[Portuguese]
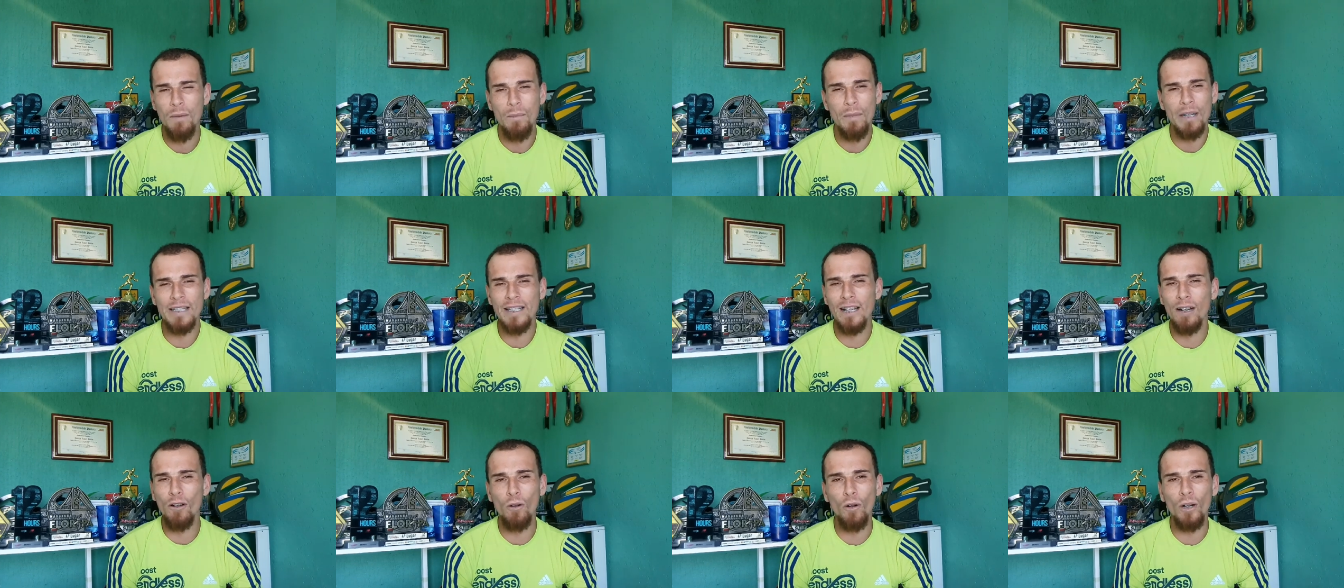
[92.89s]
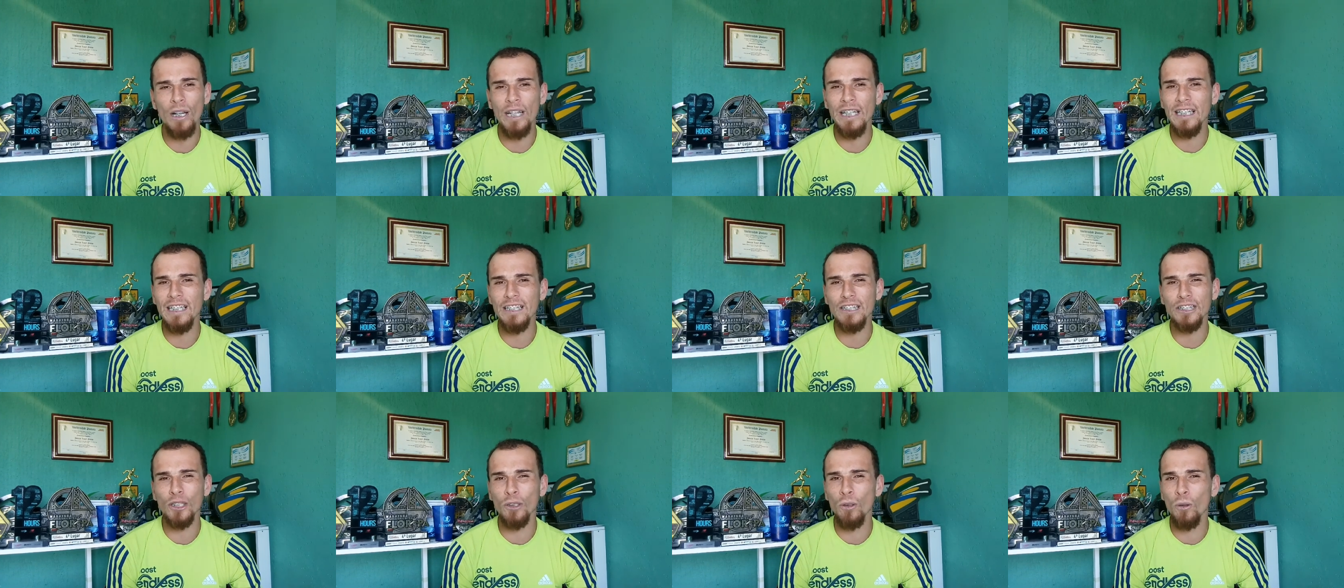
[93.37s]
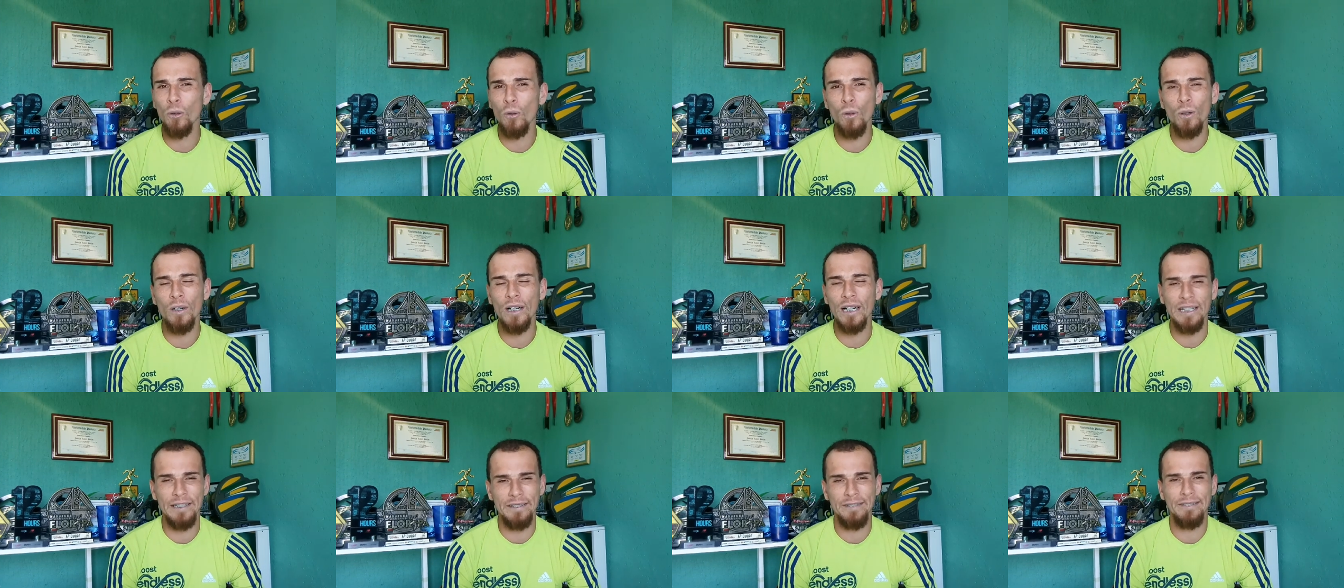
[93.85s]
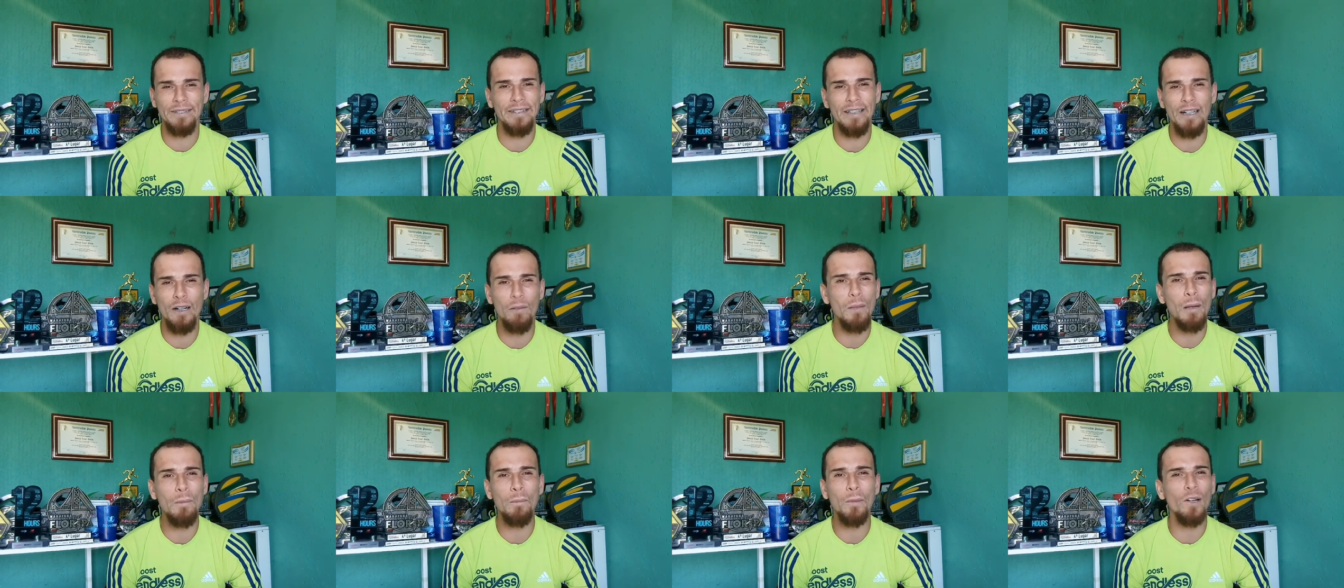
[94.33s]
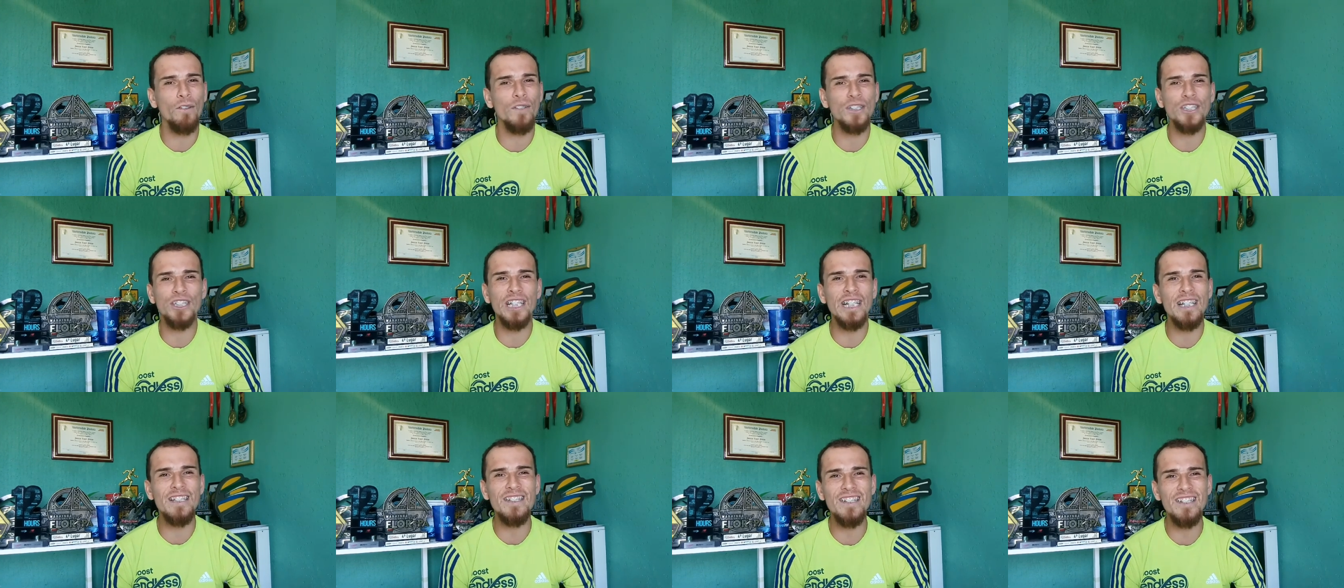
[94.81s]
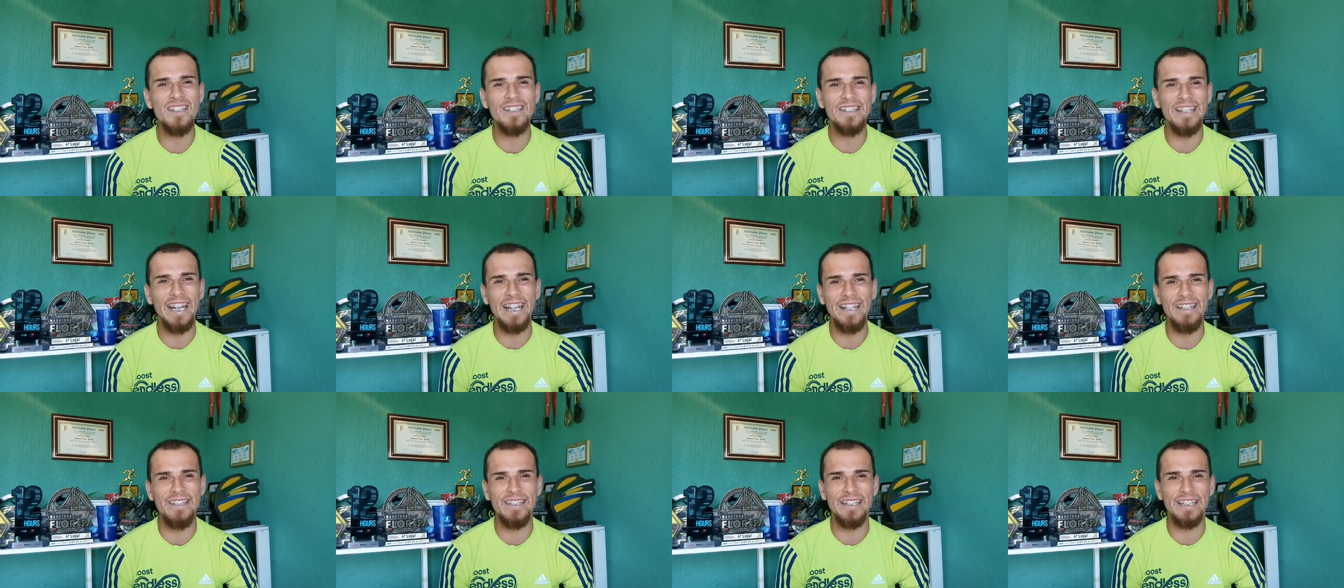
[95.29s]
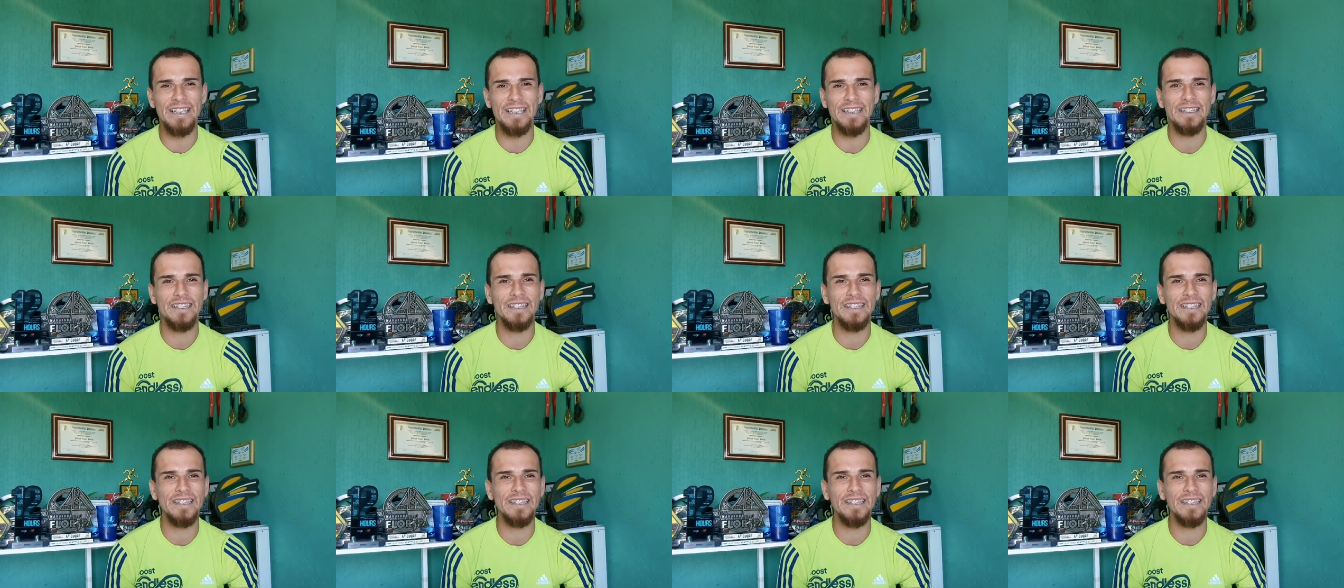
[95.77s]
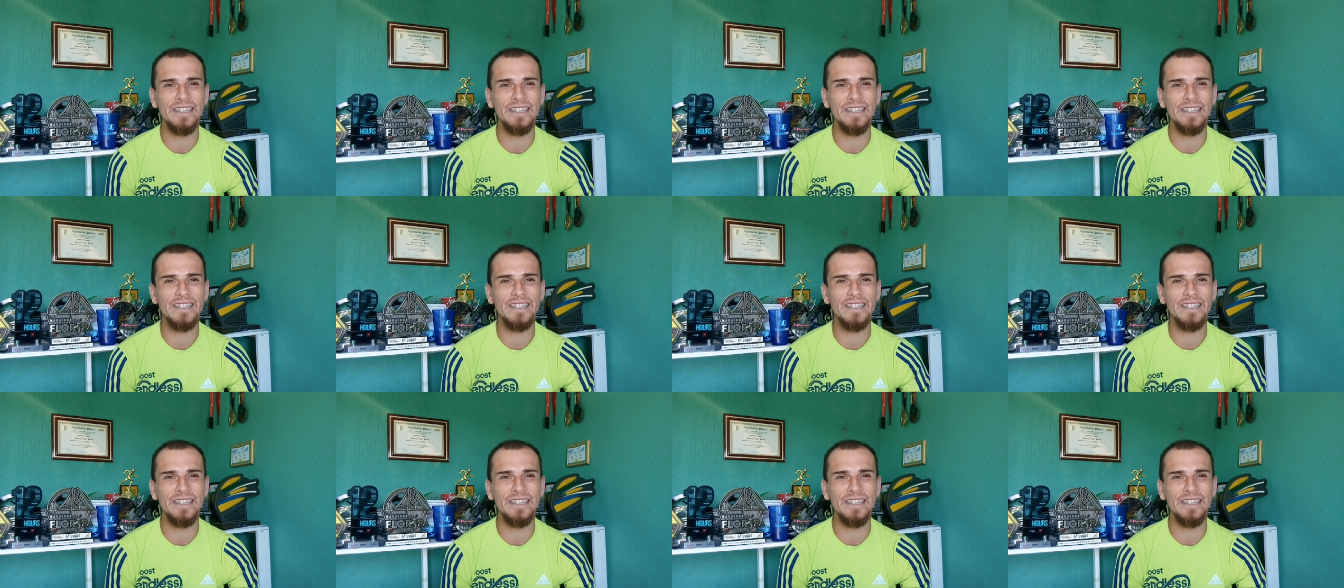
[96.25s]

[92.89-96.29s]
Mas a corrida de rua é uma prova de resistência.